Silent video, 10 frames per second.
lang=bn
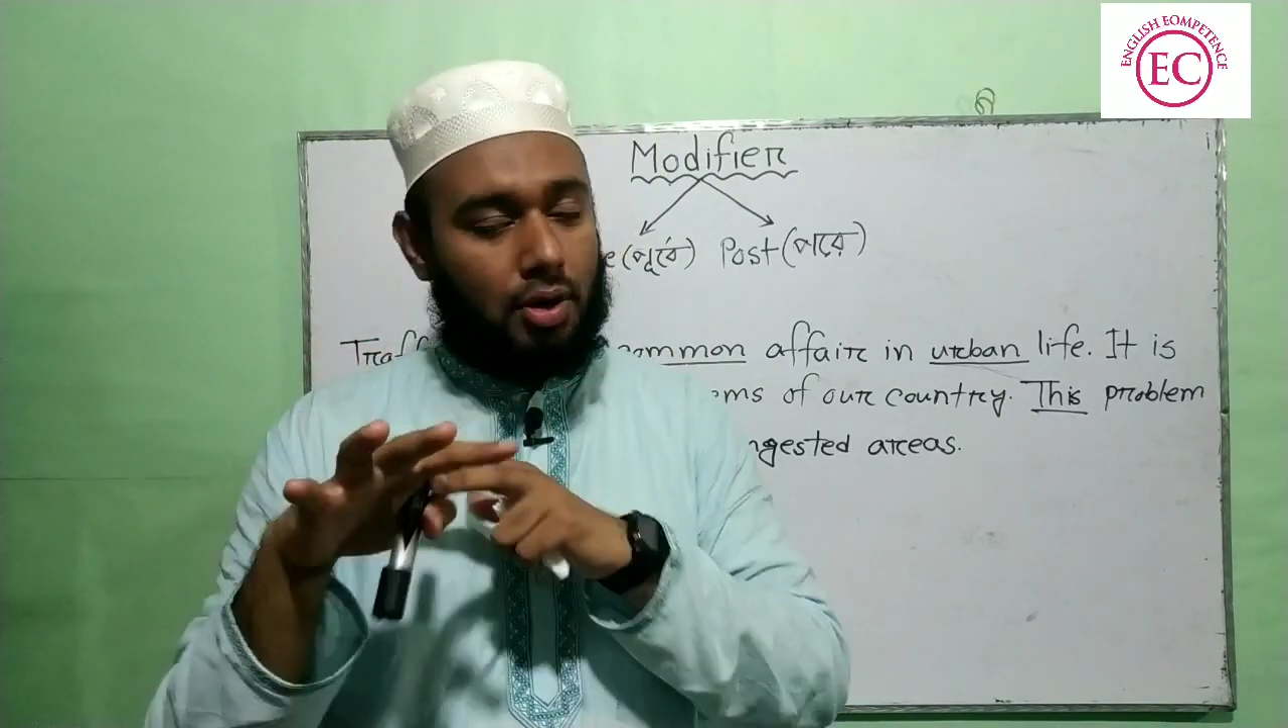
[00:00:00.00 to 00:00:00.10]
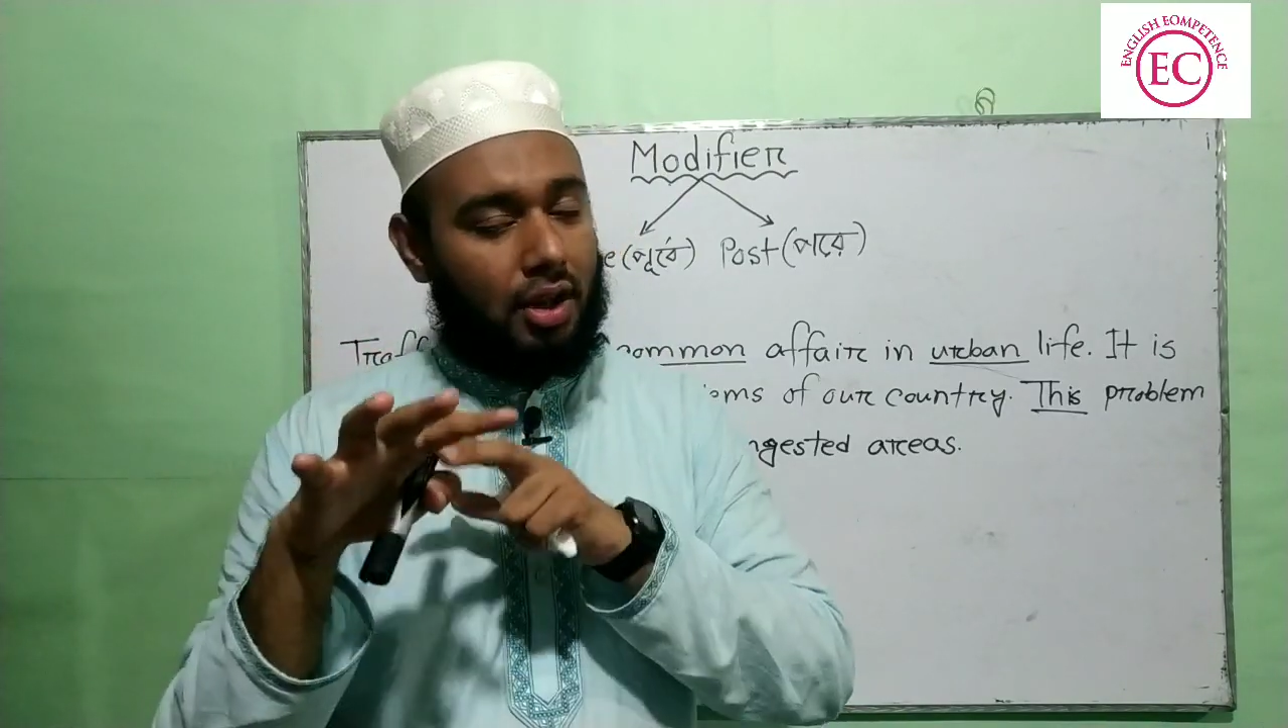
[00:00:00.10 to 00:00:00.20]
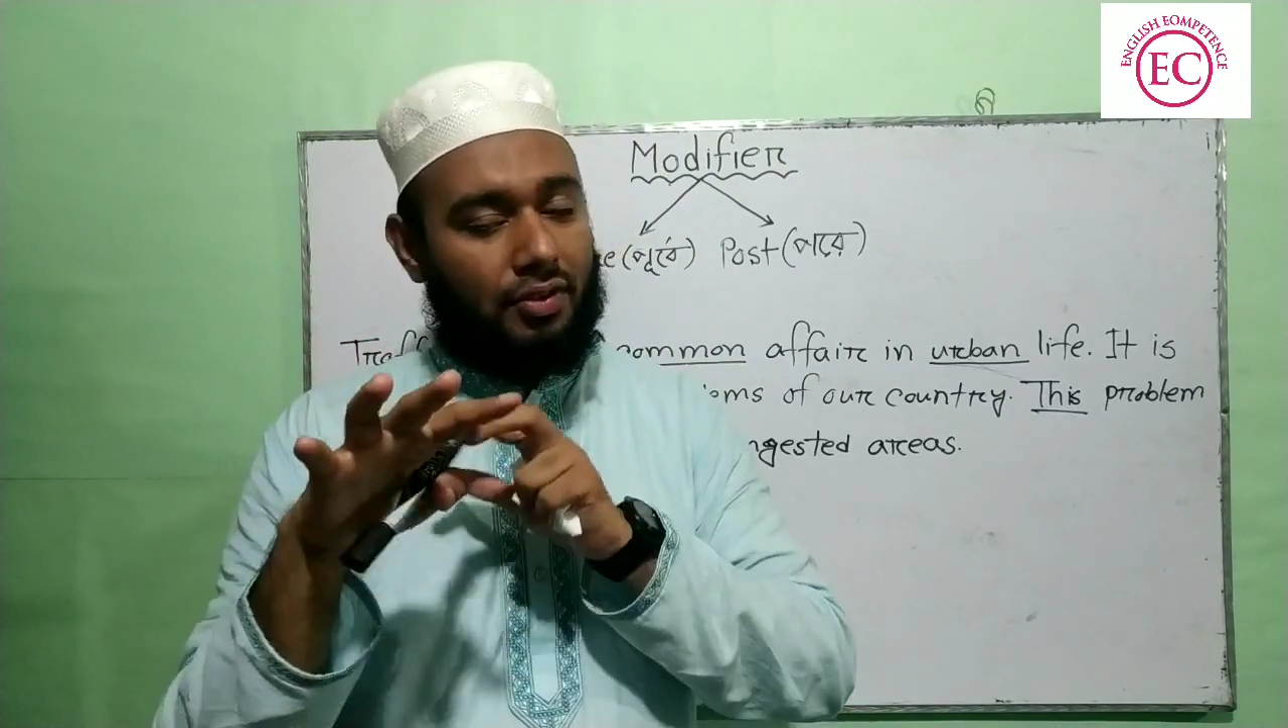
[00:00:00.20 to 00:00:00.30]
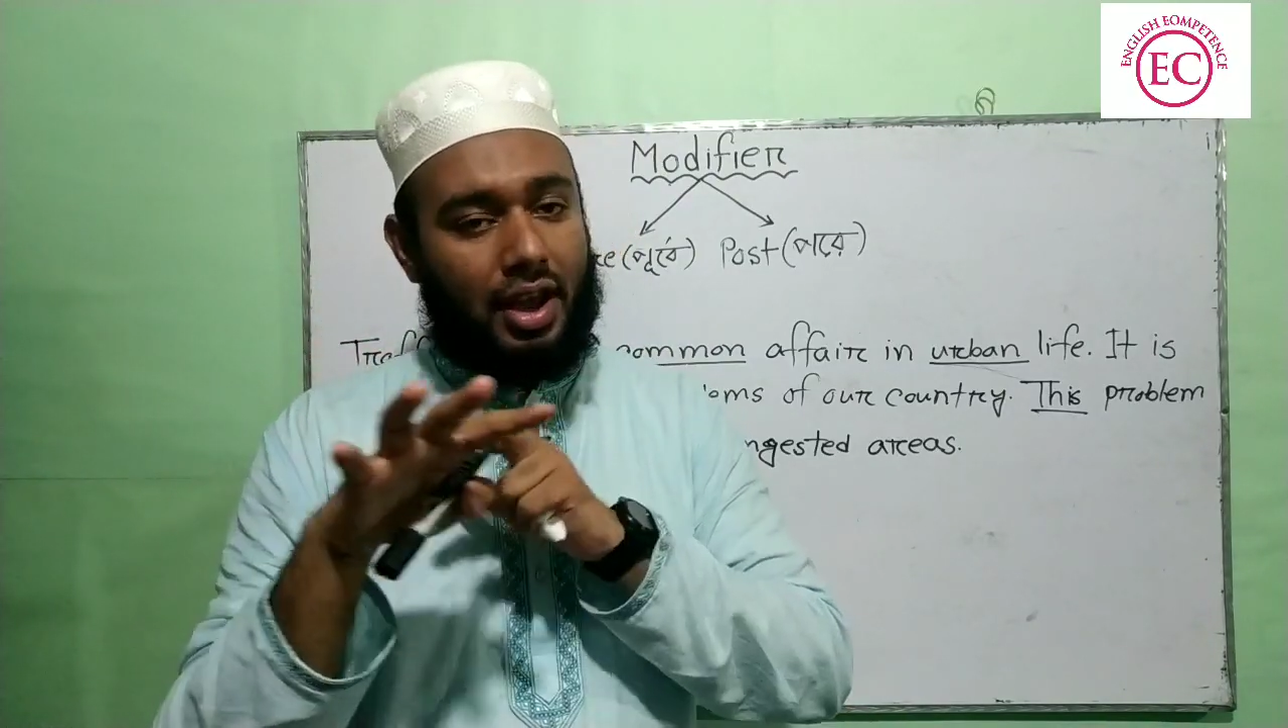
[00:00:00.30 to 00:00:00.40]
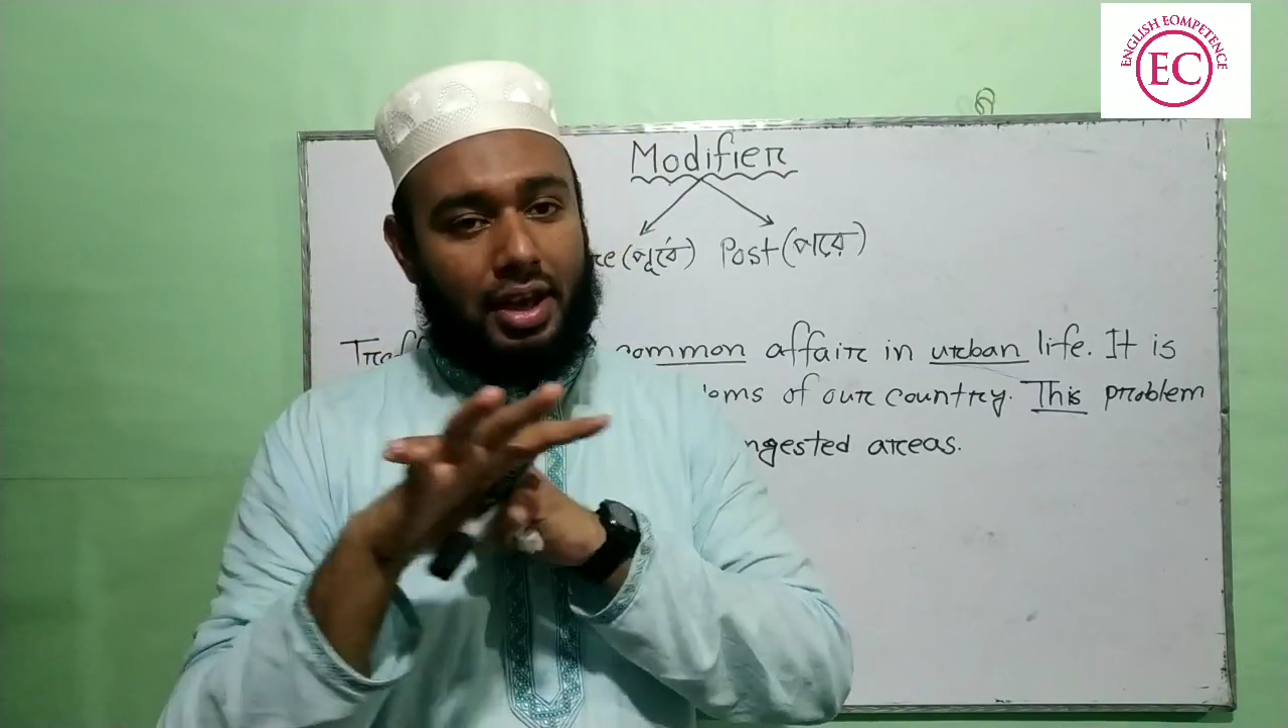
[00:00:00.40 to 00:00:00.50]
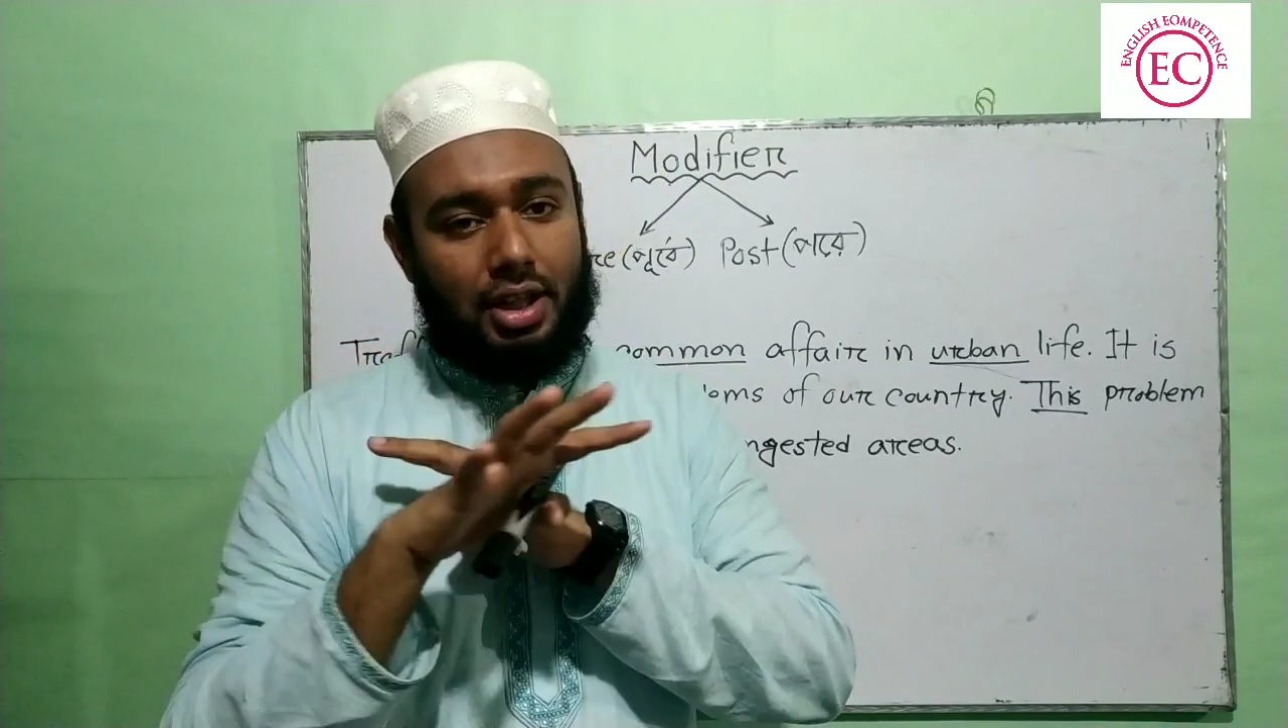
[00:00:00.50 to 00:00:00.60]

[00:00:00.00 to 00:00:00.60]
মডিফাই